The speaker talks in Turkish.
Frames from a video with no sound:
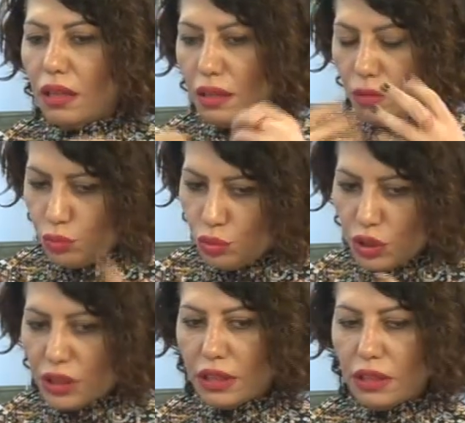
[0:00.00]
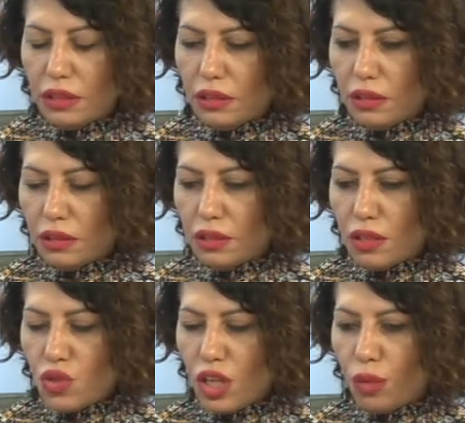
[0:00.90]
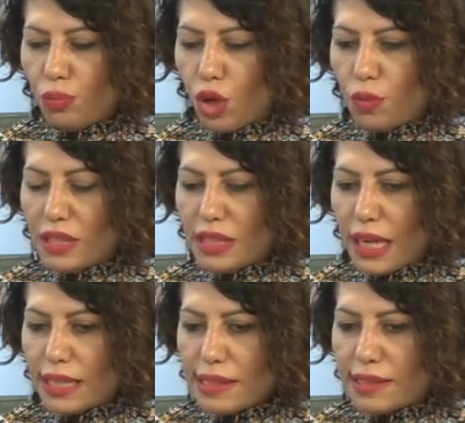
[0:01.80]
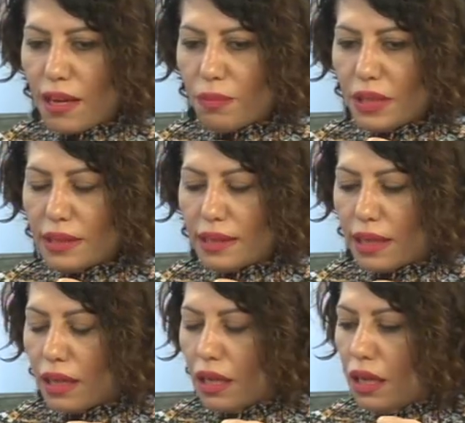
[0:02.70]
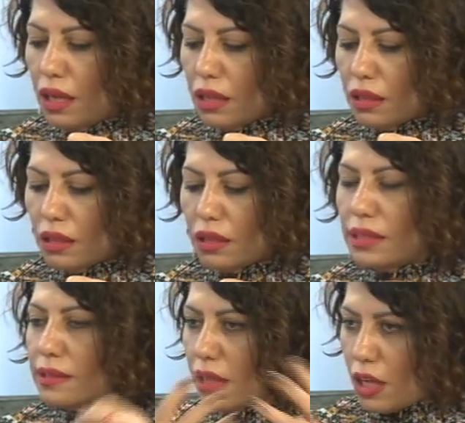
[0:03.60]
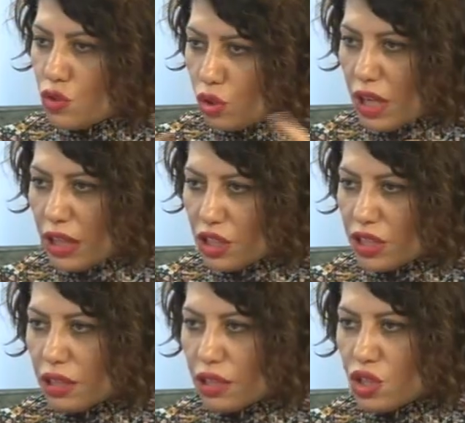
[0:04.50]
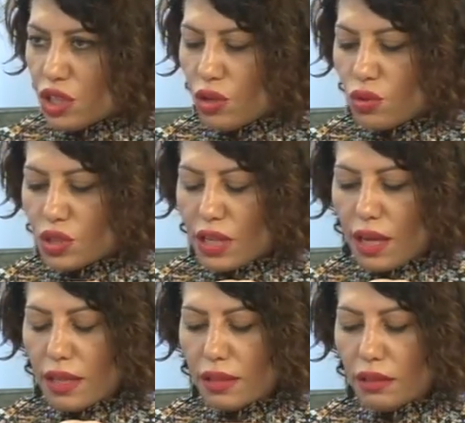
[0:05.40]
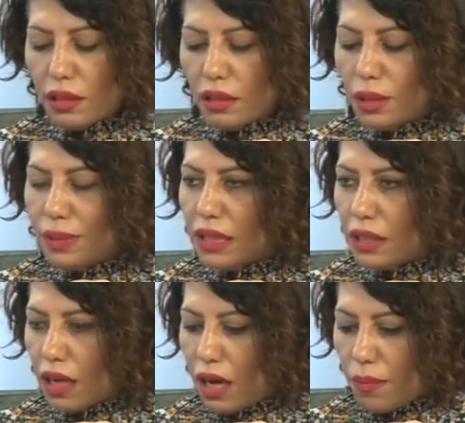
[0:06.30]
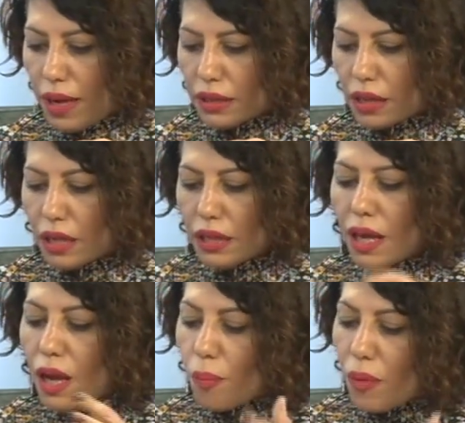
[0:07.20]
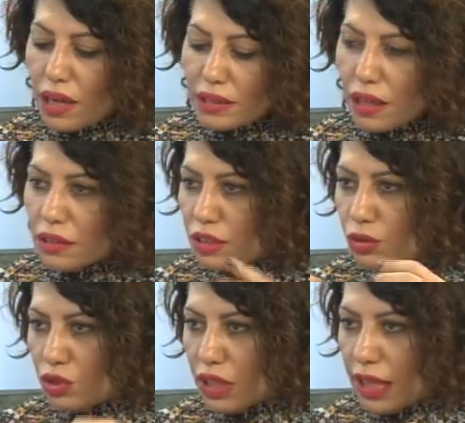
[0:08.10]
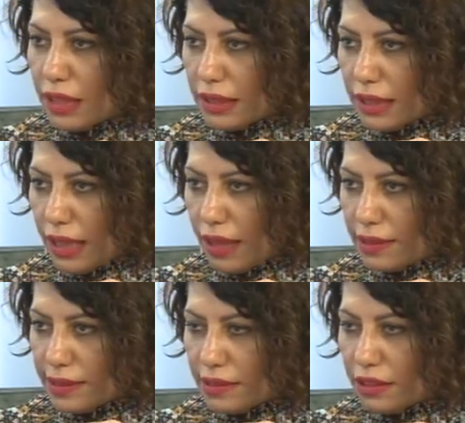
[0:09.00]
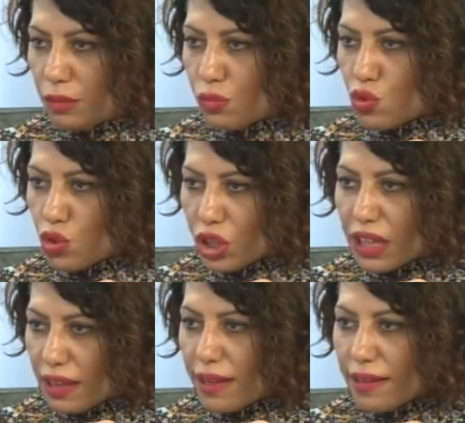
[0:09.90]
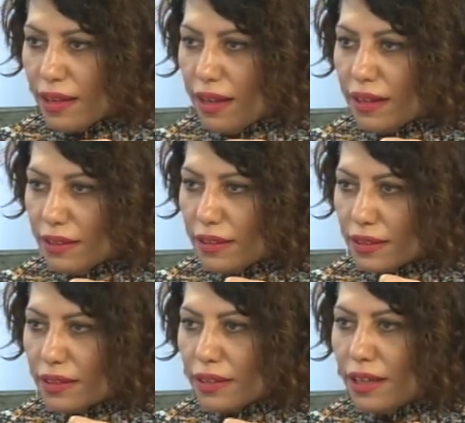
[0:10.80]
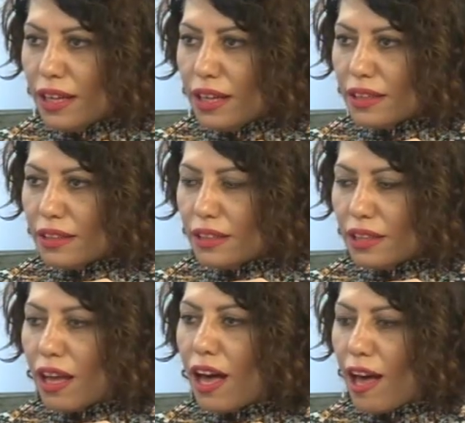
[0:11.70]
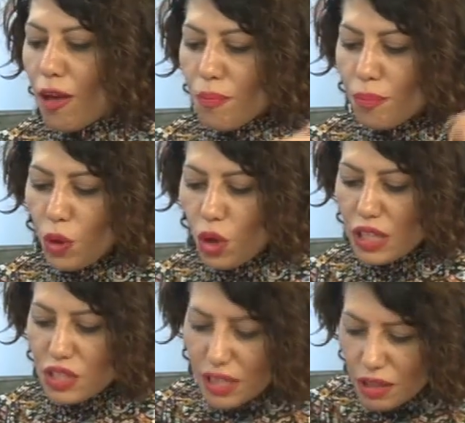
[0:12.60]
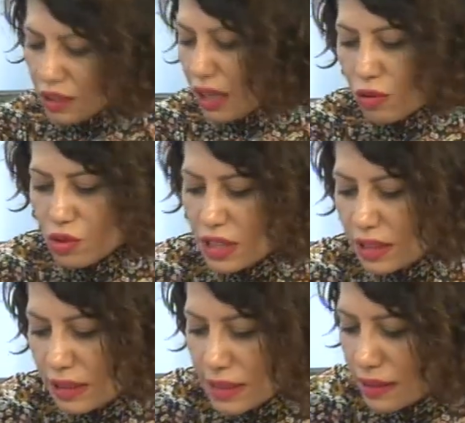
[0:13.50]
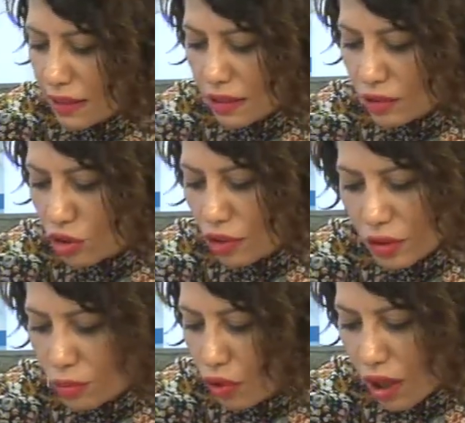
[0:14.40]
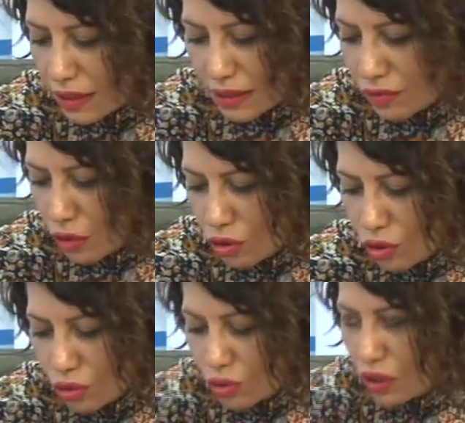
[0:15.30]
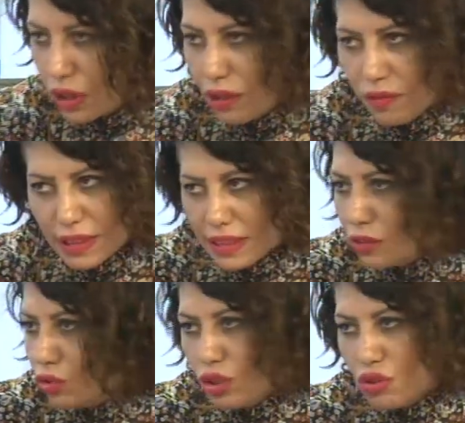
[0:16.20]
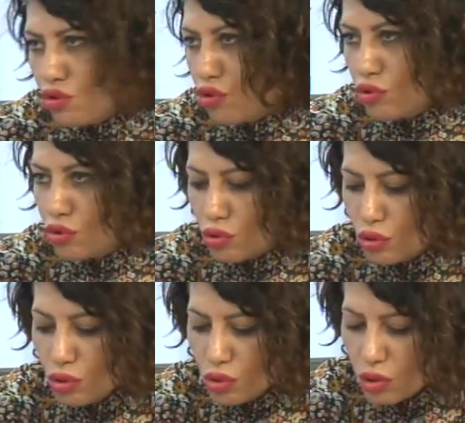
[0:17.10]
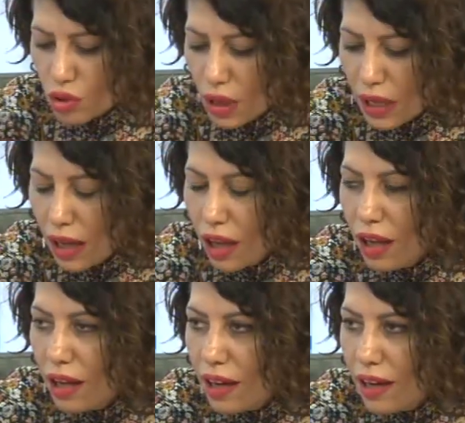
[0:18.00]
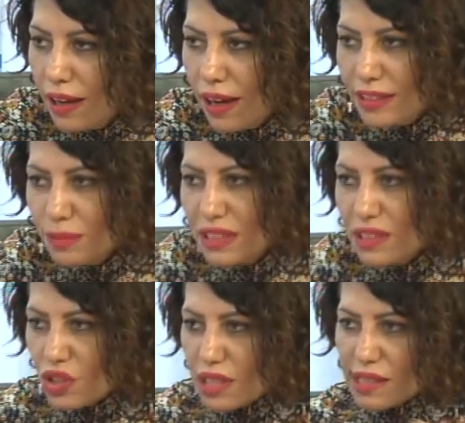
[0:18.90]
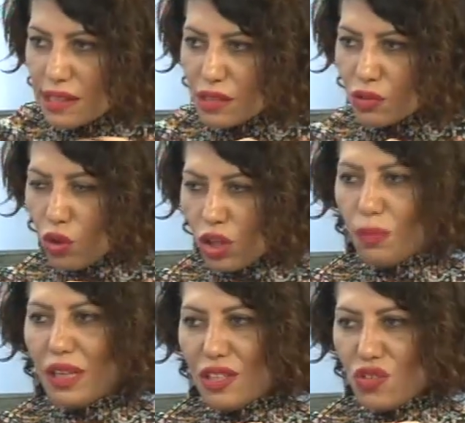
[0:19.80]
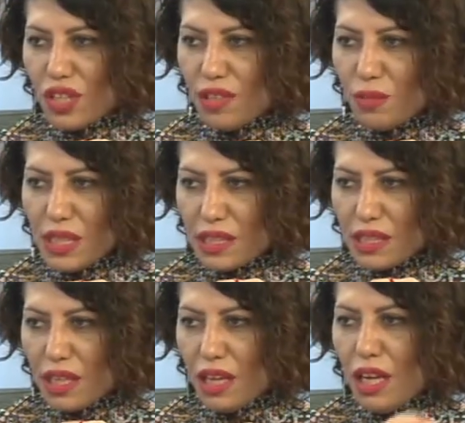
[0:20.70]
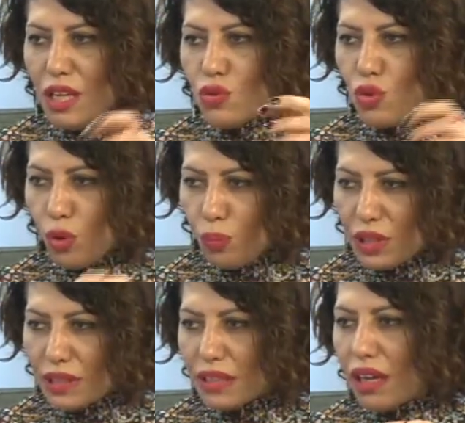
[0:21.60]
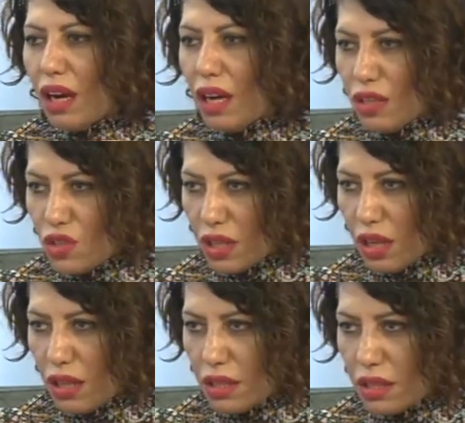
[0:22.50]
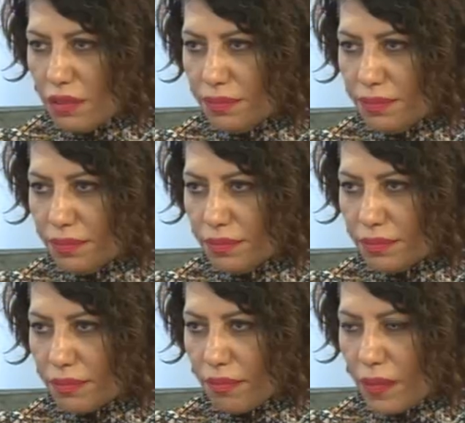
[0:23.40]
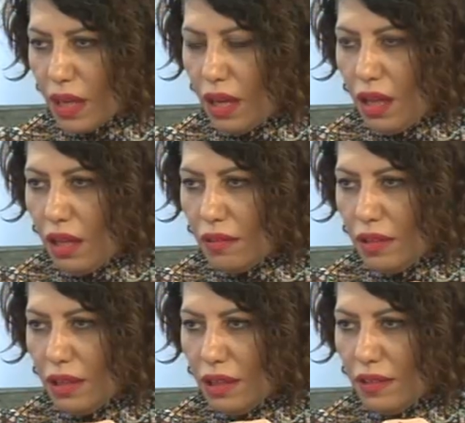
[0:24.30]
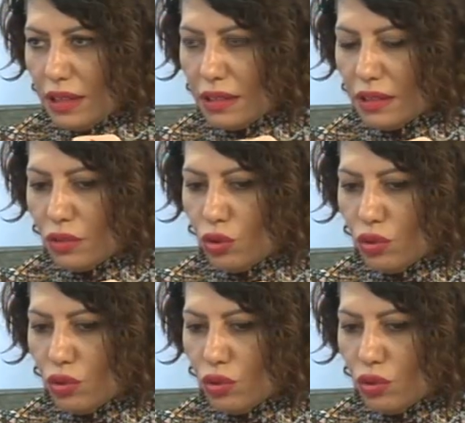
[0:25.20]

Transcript: bunları e, şey yapıyorum internet sistemde de e, ihtiyacı olan kişiler kişiye özel alabilirler benden. Bardakların üzerlerine yazdırdım. Öyle Çünkü Hı hı, e, hem böylece yani üzerinde sayı yazıyor ve bu aktive oluyor suya ve siz onu içiyorsunuz. Aa, nefis. Hayatımızın içerisine sokabileceğimiz çok pratik araçlar. Çok güzel. Ve evet çok